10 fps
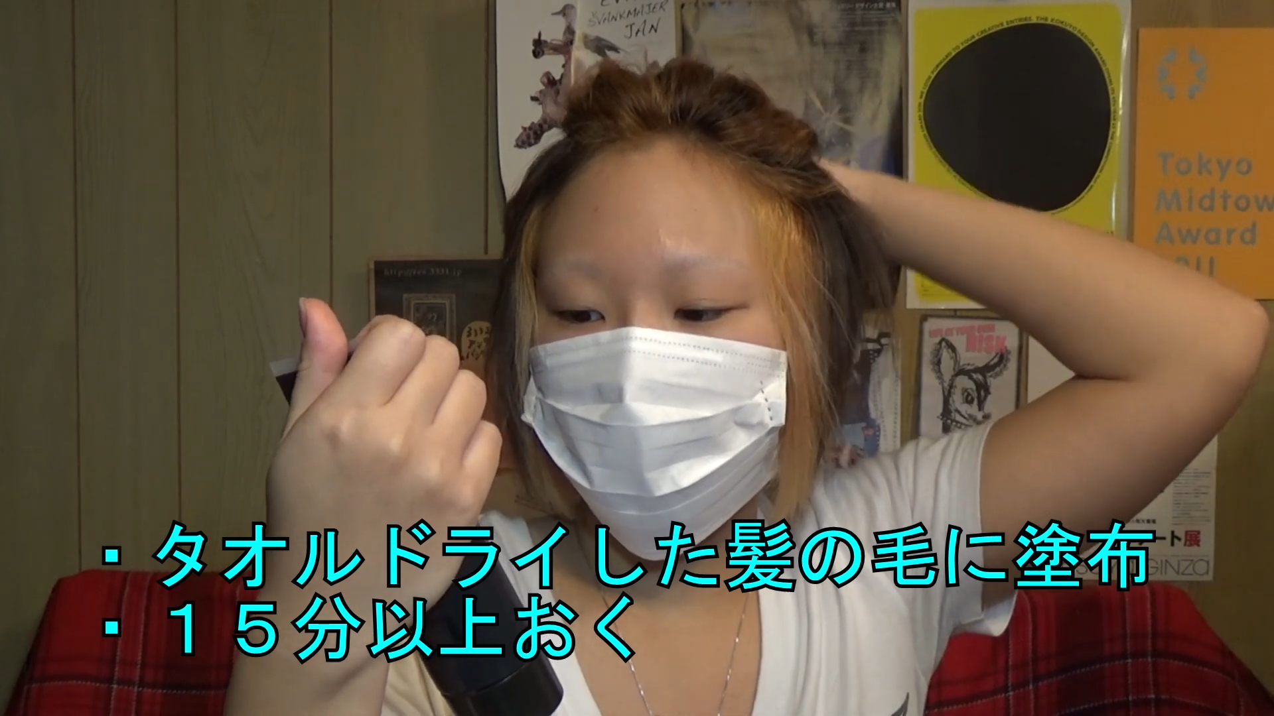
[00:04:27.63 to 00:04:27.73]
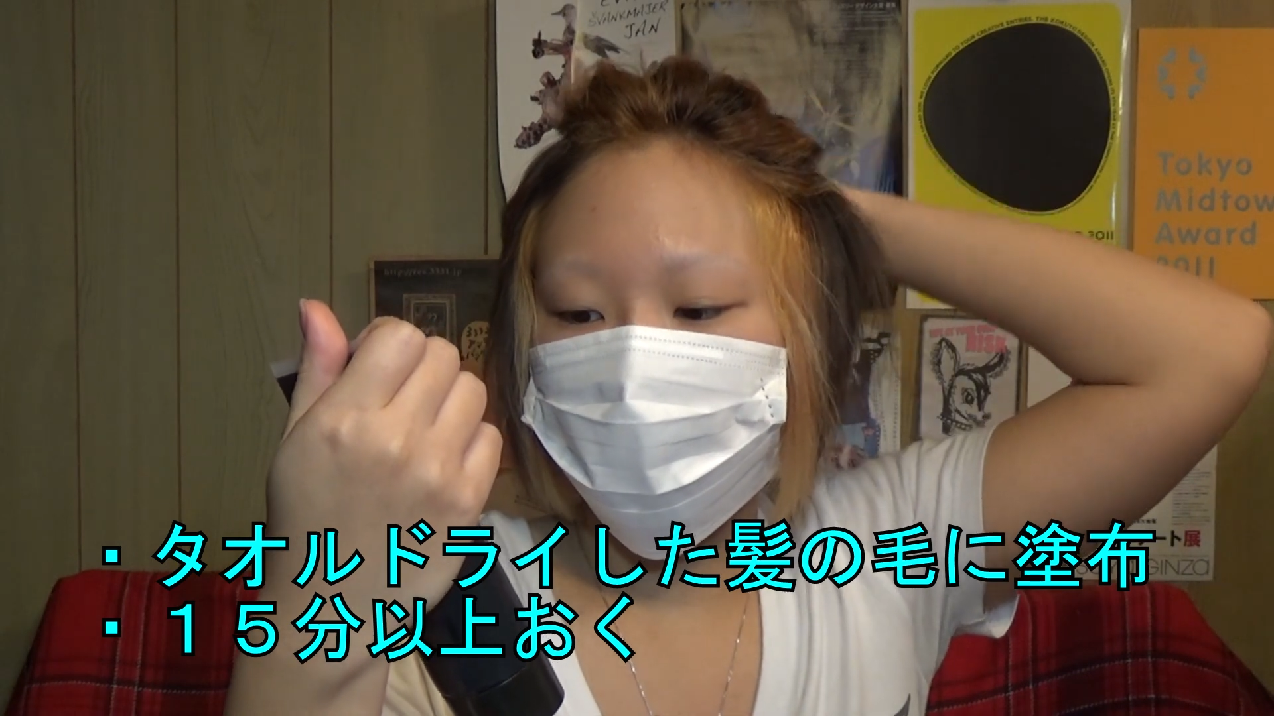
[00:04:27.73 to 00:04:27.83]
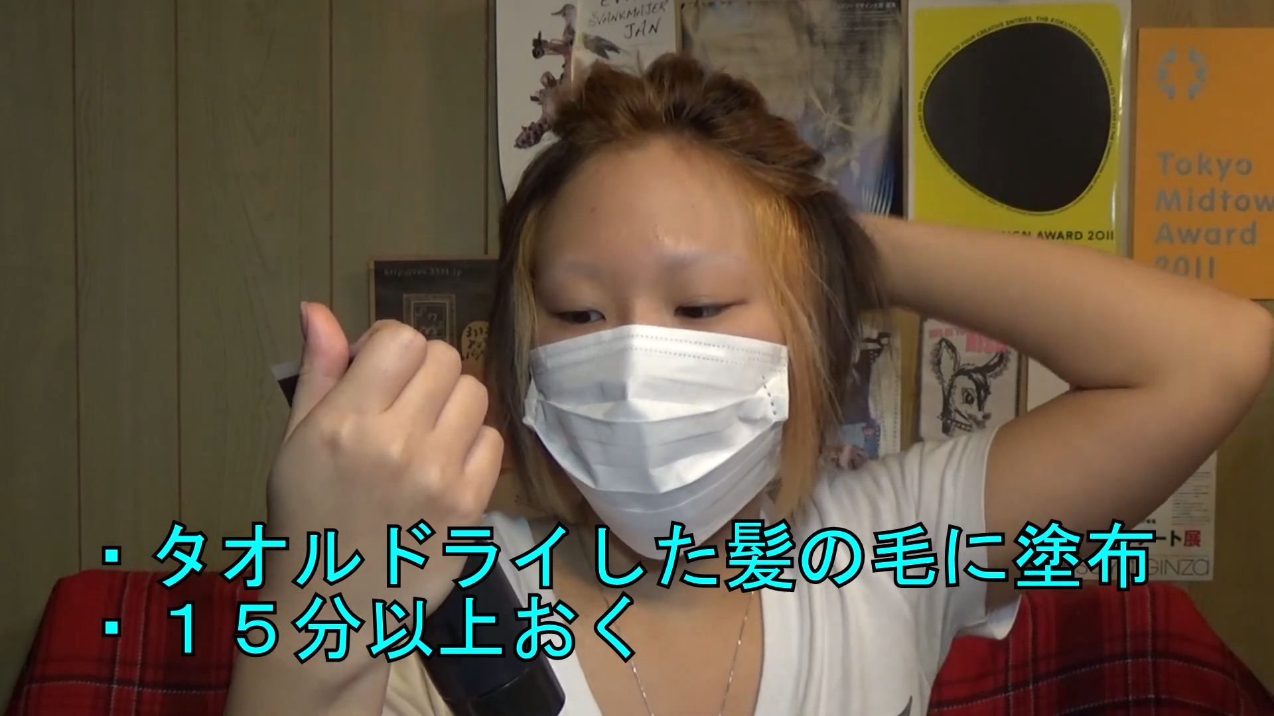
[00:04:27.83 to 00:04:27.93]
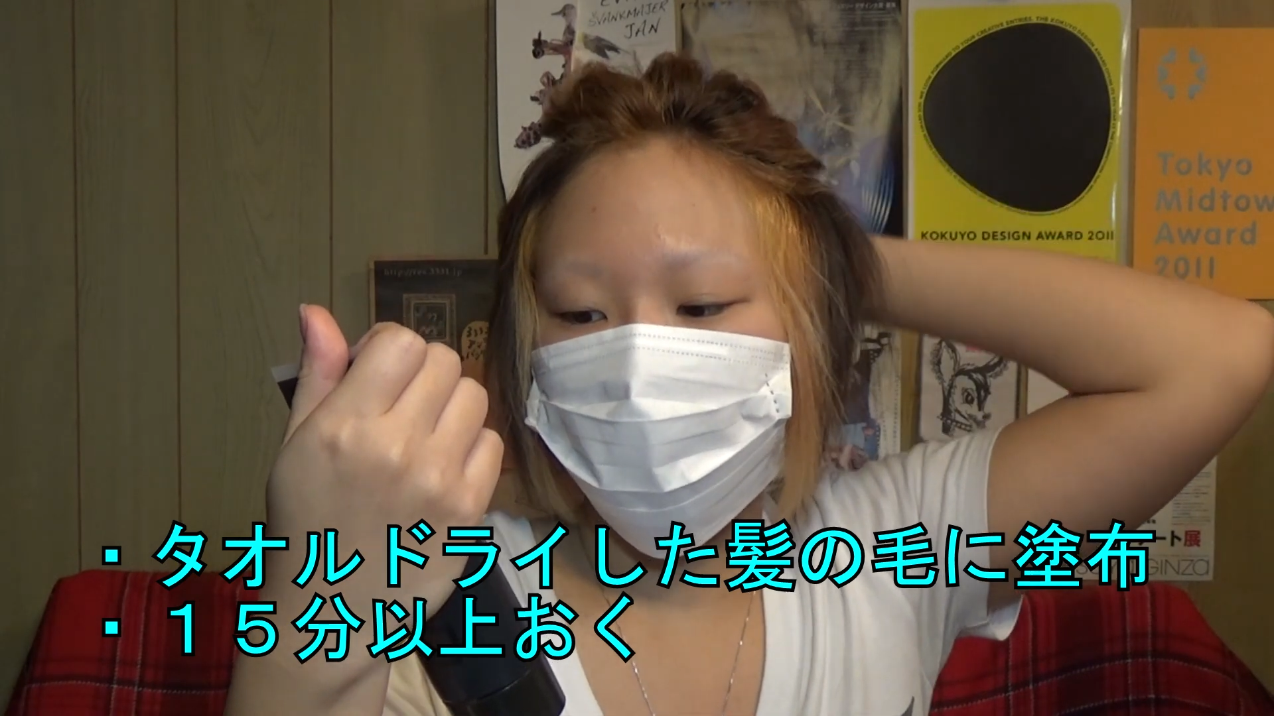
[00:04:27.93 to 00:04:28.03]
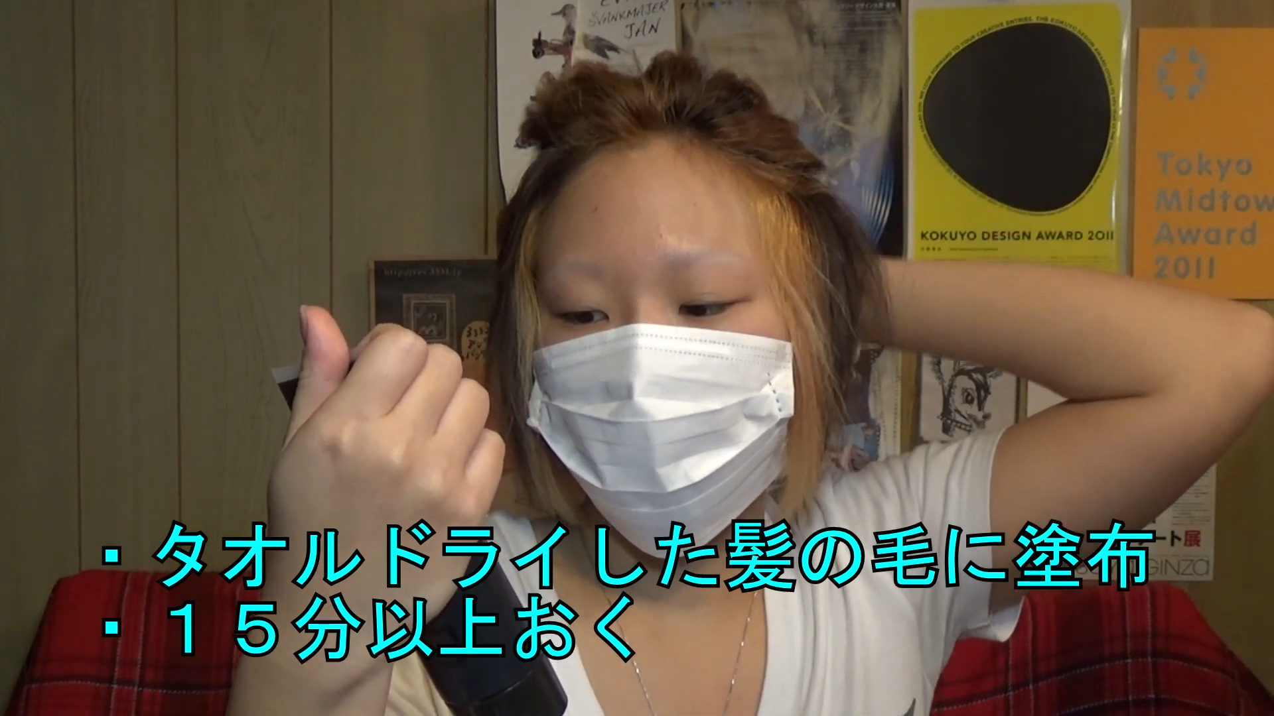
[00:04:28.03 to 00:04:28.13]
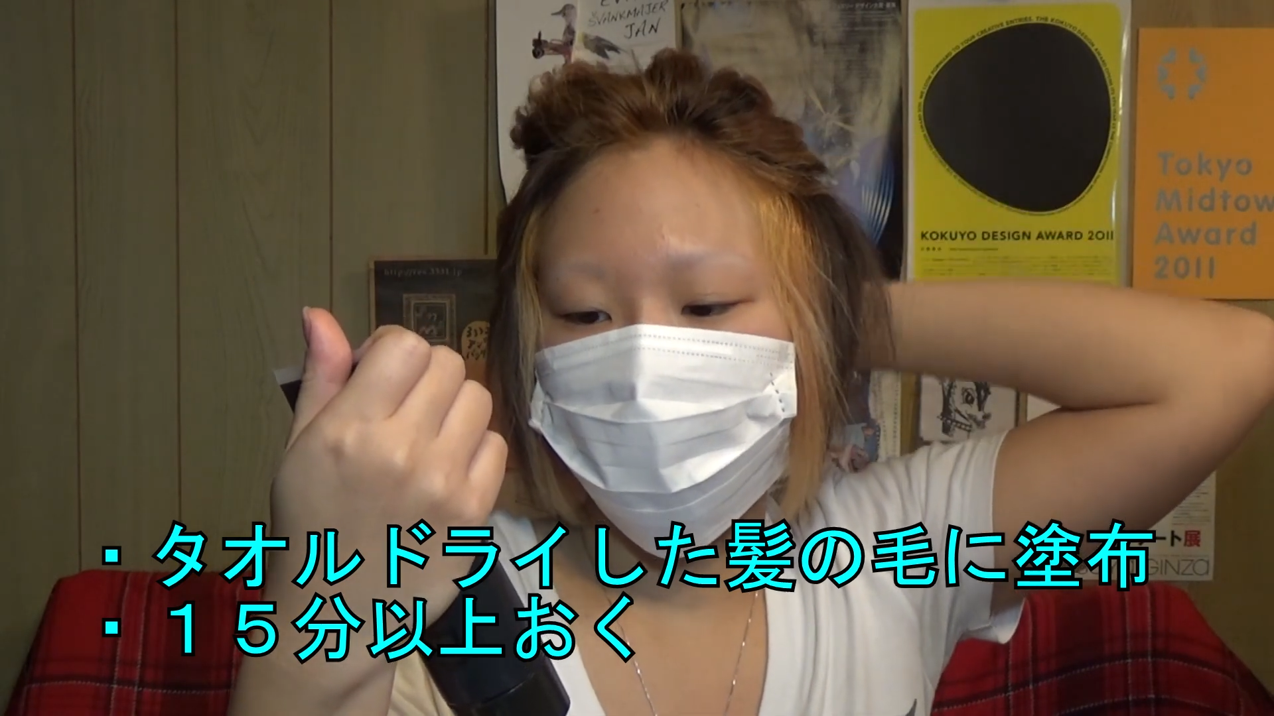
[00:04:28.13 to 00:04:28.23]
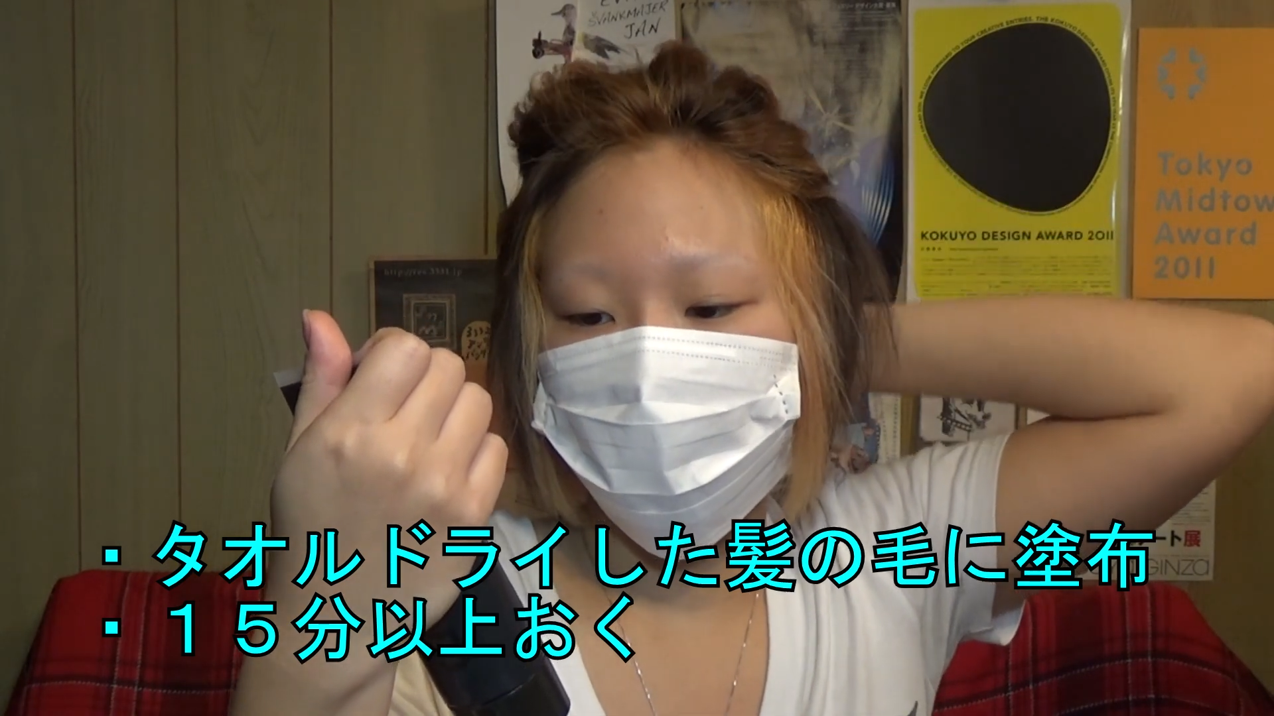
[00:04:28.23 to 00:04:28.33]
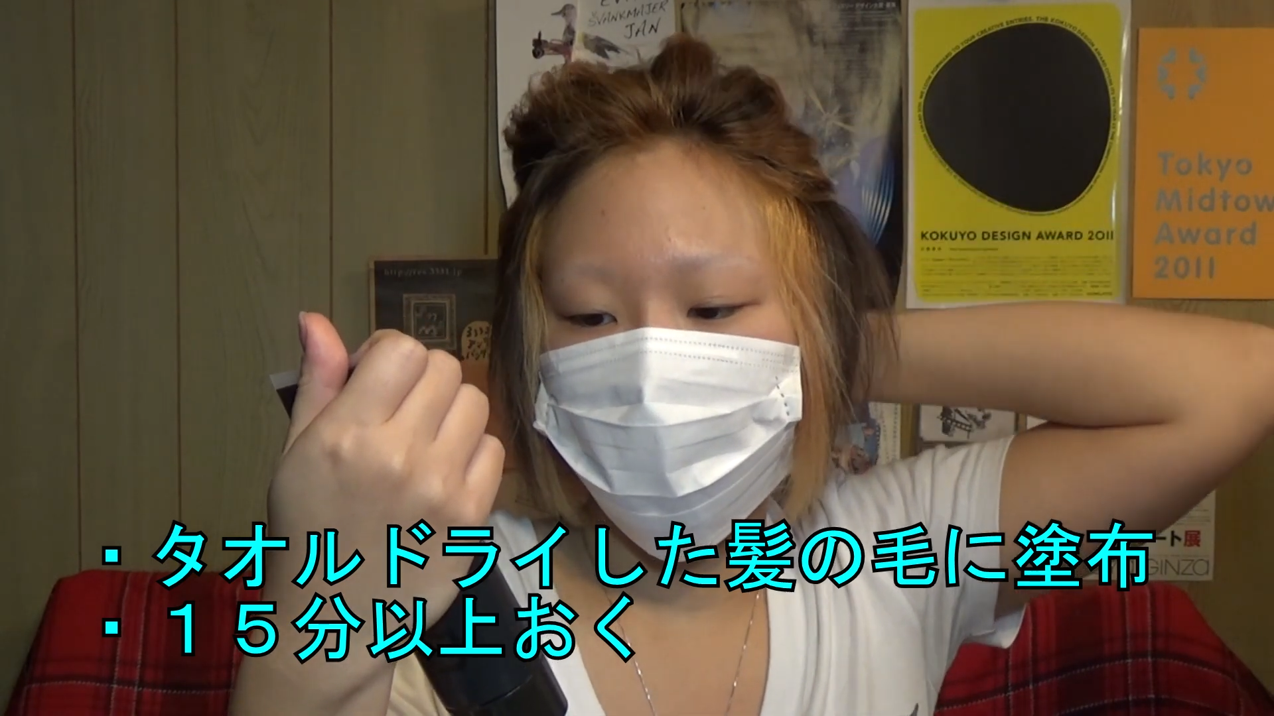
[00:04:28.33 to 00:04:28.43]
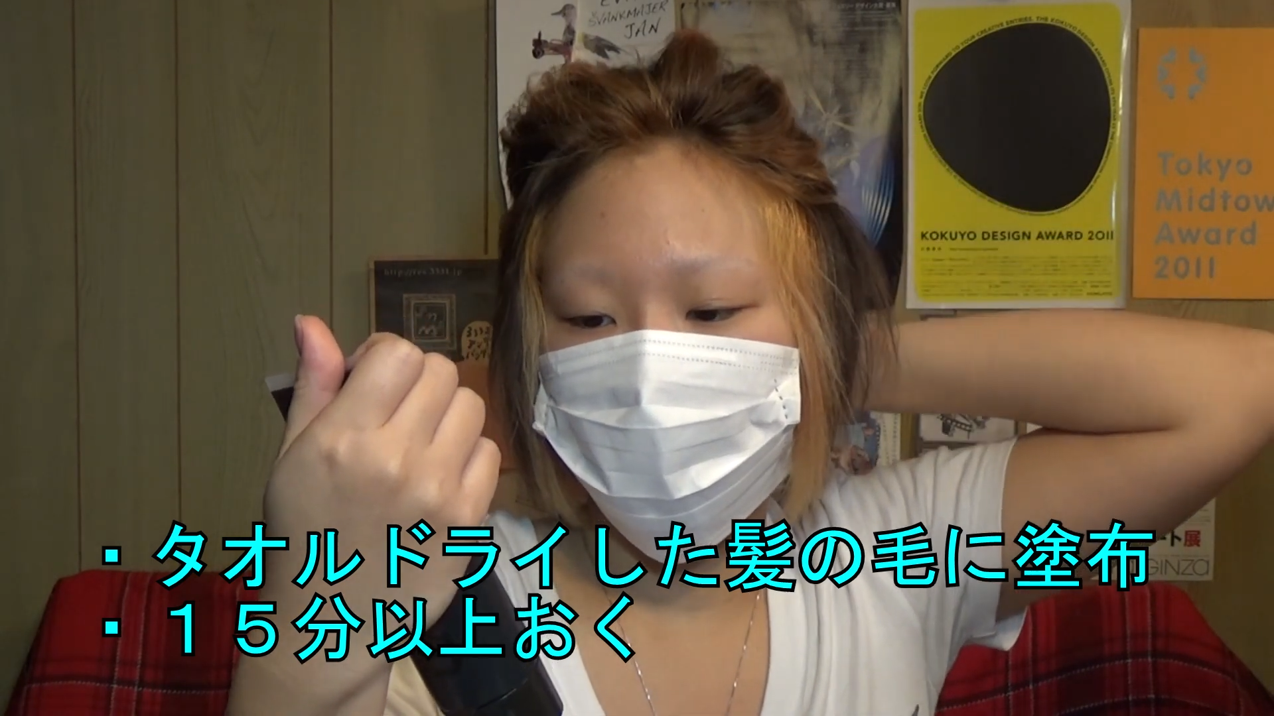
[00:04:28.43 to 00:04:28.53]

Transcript: だと15分